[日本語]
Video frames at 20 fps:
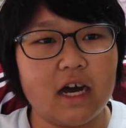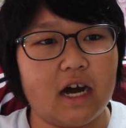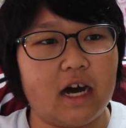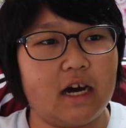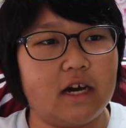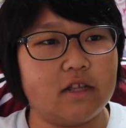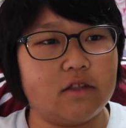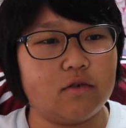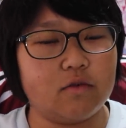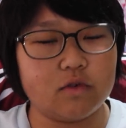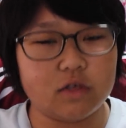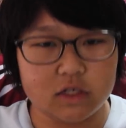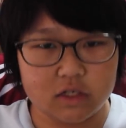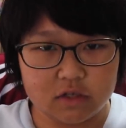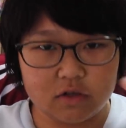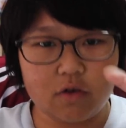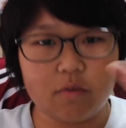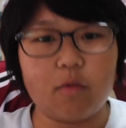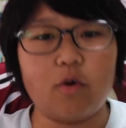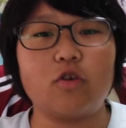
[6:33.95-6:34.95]
あの、う
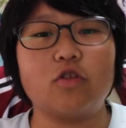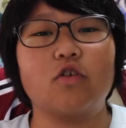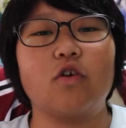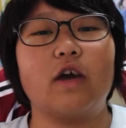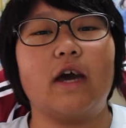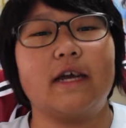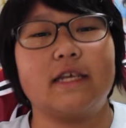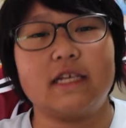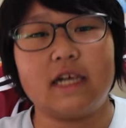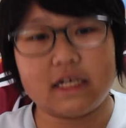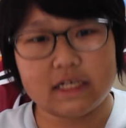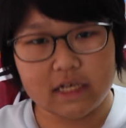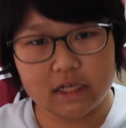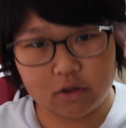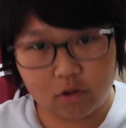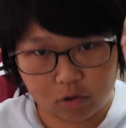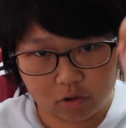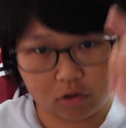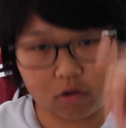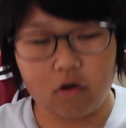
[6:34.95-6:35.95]
ちの妹やチャーちゃ
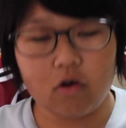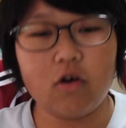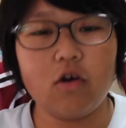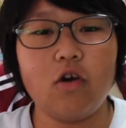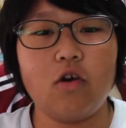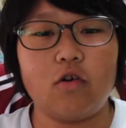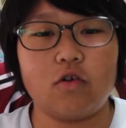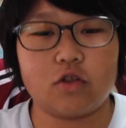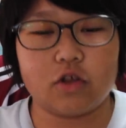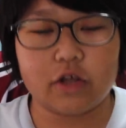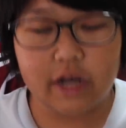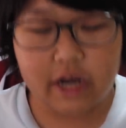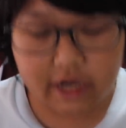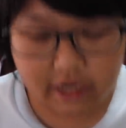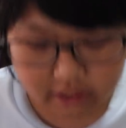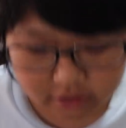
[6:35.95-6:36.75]
んとうとう、本当にあり